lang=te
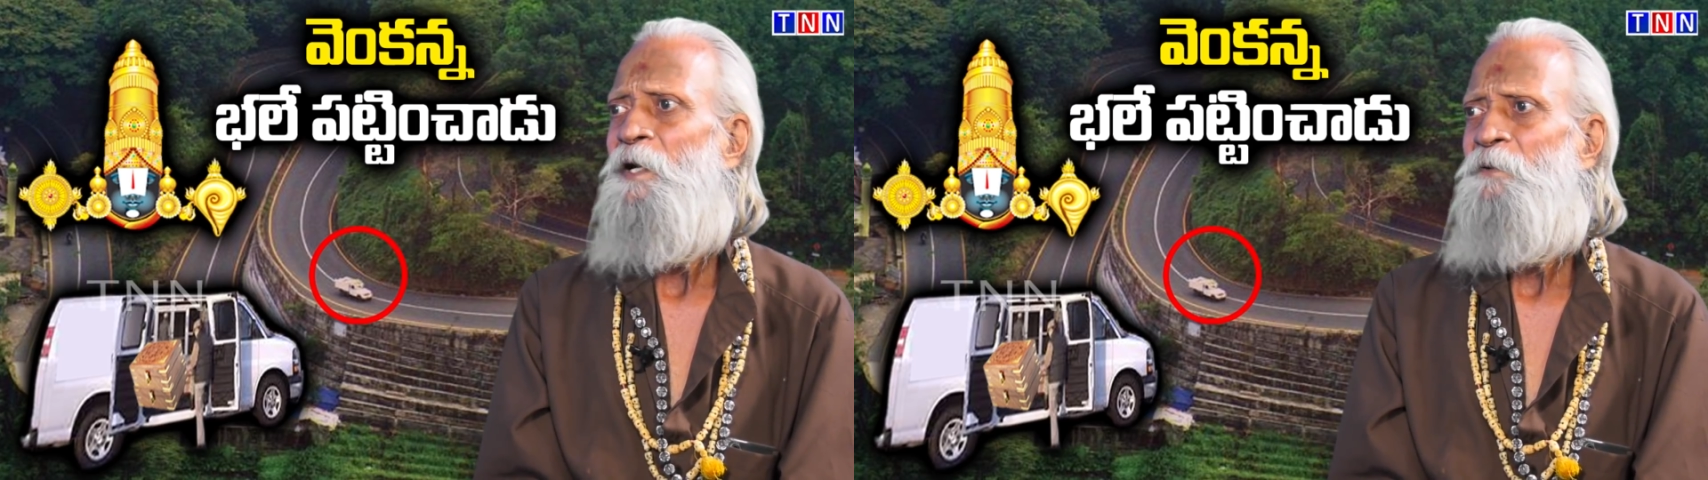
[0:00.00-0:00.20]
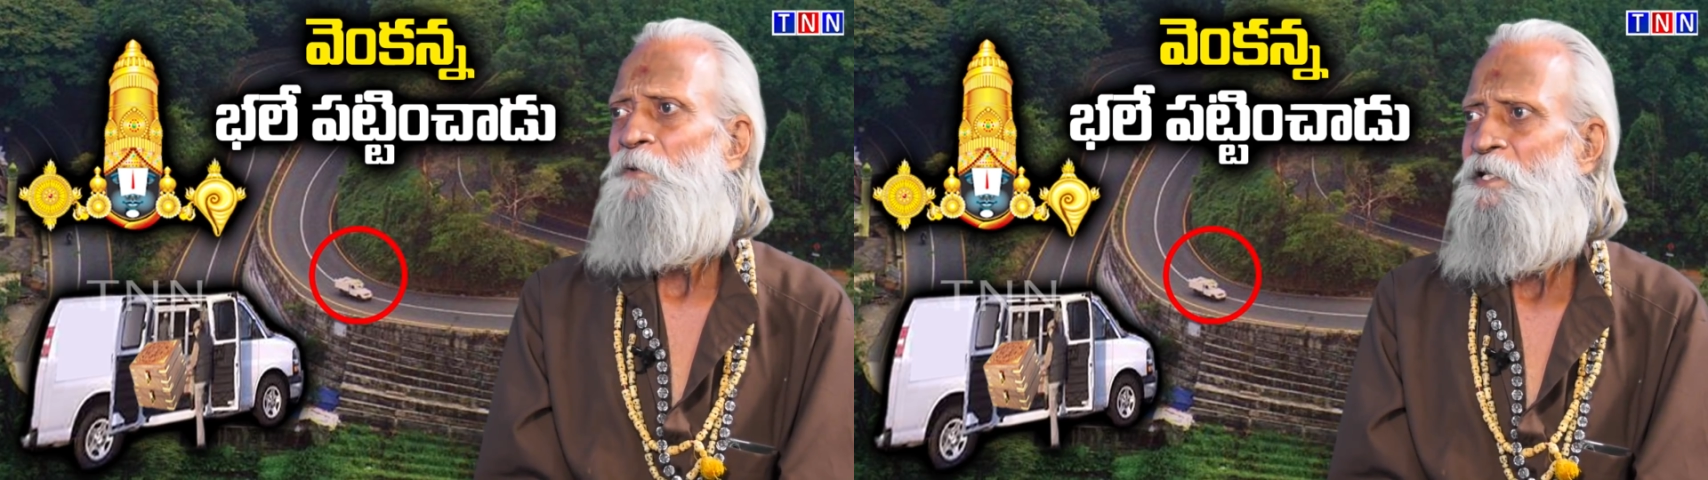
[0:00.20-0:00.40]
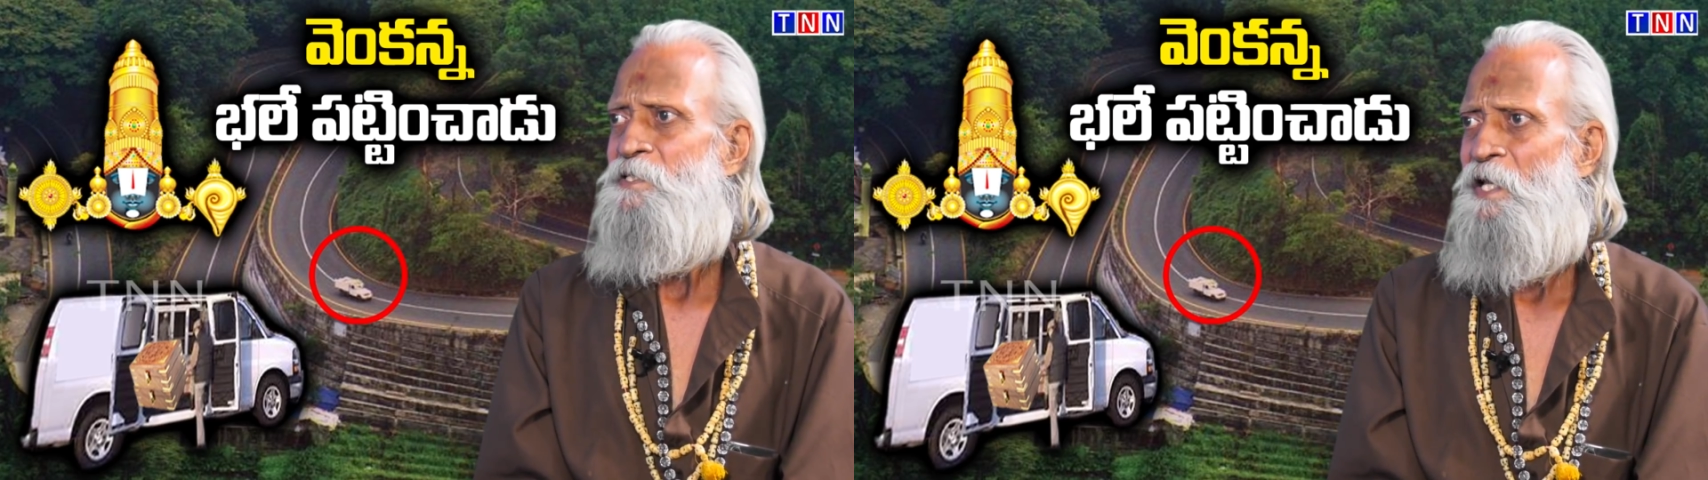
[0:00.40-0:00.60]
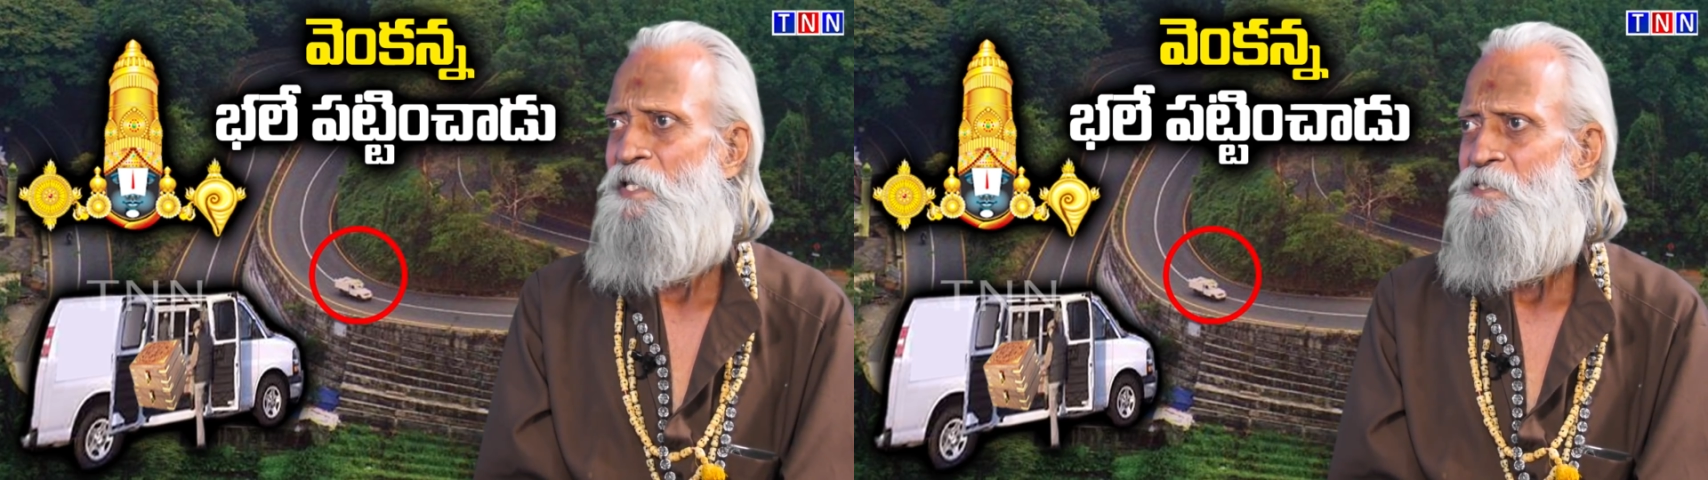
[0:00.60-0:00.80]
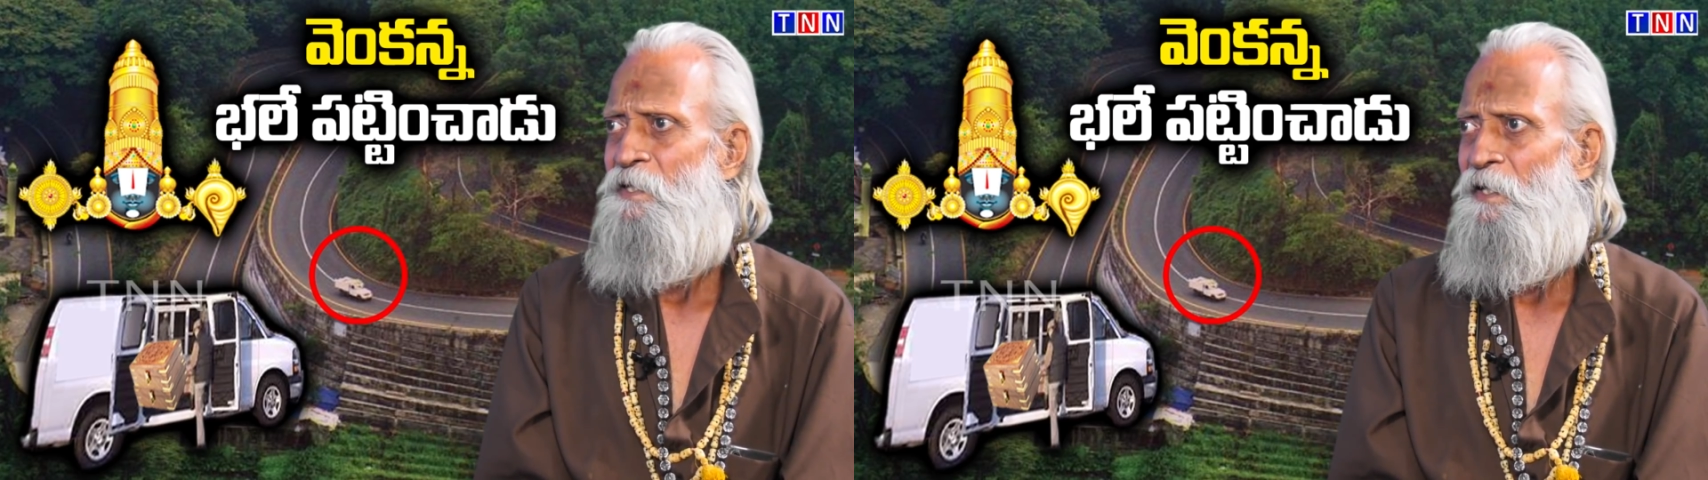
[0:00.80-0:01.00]
బట్టబయలు
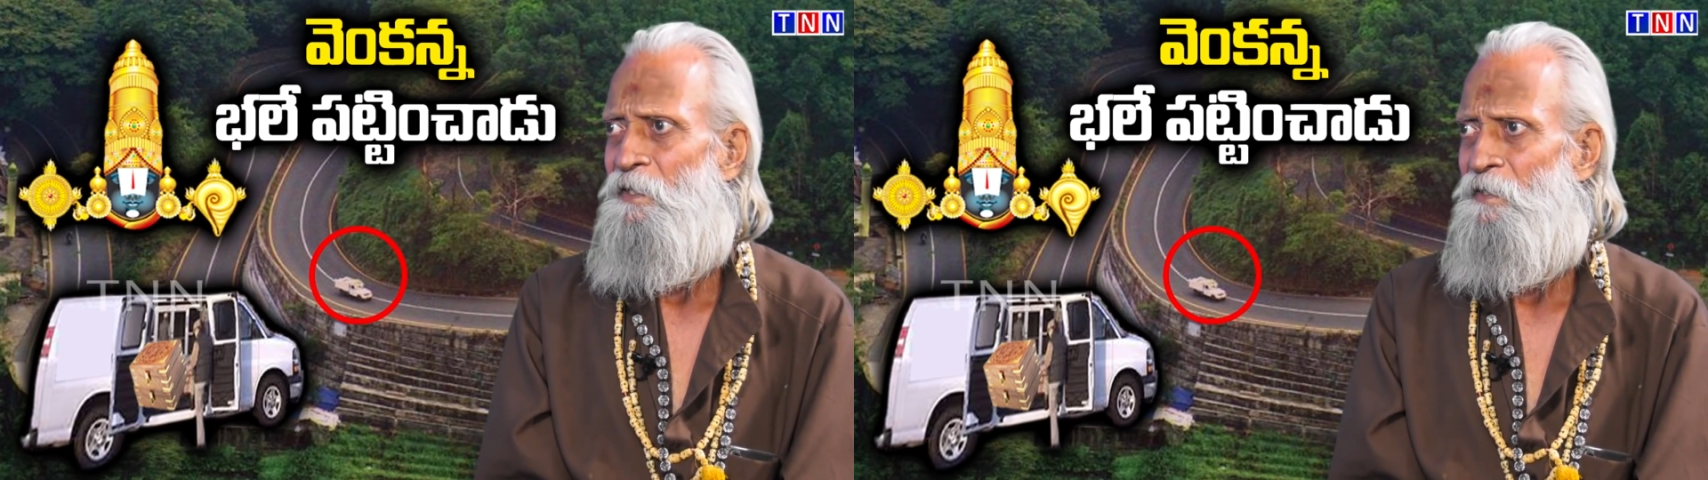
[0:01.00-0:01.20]
చేయాల్సిన